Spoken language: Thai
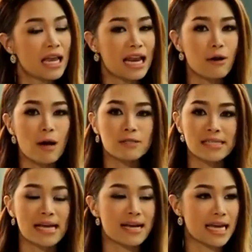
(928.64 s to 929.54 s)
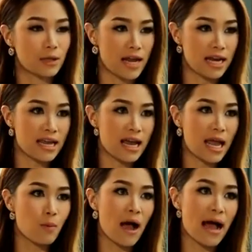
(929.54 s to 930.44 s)
แล้วเราจะสังเกตตัวเองได้ยังไง
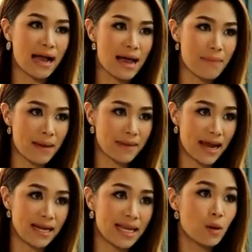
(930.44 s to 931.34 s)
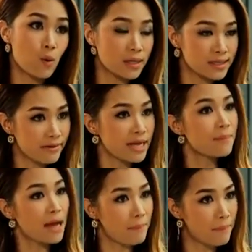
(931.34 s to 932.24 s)
ว่าอาการแบบไหนที่ควรจะรี
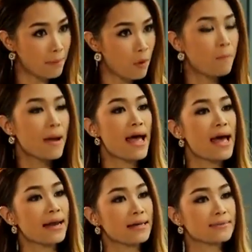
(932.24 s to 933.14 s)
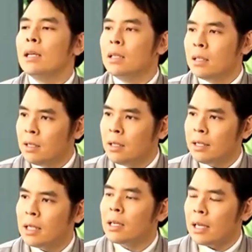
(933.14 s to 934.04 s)
บกลับมาพบแพทย์หนึ่งเลย
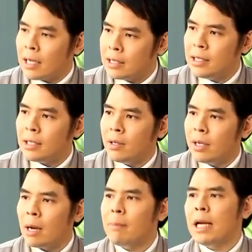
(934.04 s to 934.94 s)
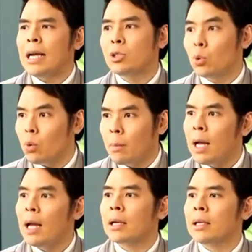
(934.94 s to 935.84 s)
ถ้าเกิดหลังฉีดแล้วนะครับมีไข้สูง
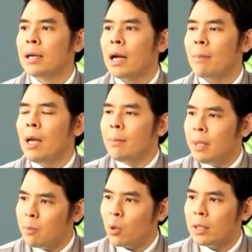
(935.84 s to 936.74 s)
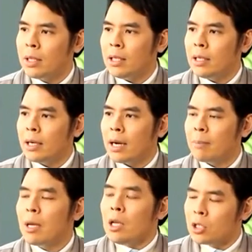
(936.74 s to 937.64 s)
มากนะครับผิดปกตินะค
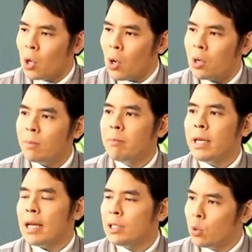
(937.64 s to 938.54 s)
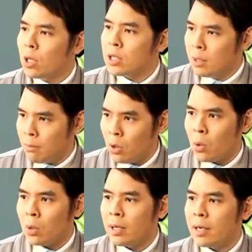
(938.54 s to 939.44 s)
รับสองมีไข้สูงแล้วซึมล
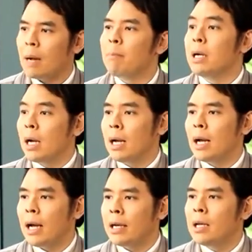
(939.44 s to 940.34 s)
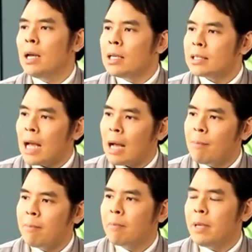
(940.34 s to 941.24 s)
งนะครับเบื่ออาหาร
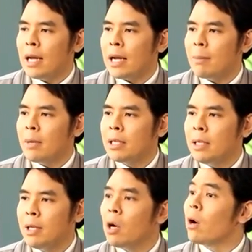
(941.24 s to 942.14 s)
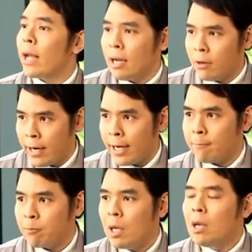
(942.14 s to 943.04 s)
3. มีอาการบางทีมีคอแข็งเกร็ง
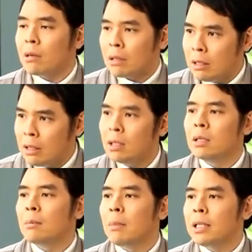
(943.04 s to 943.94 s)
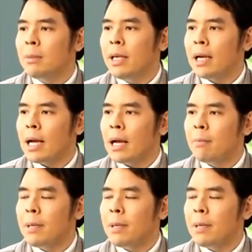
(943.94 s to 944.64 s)
หรือบางทีมีอาการ